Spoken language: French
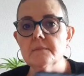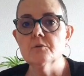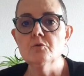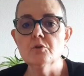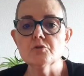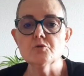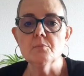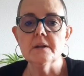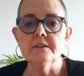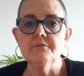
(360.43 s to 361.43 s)
Les couleurs sont
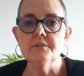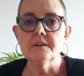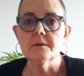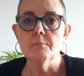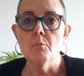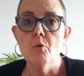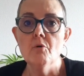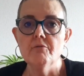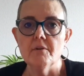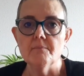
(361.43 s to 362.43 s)
magnifiques,
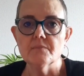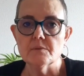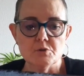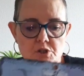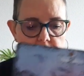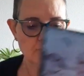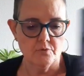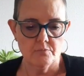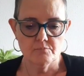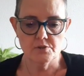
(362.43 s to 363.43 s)
mauve, ah, moi
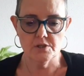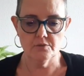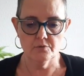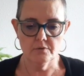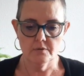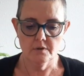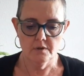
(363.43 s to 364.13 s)
j'adore, j'adore.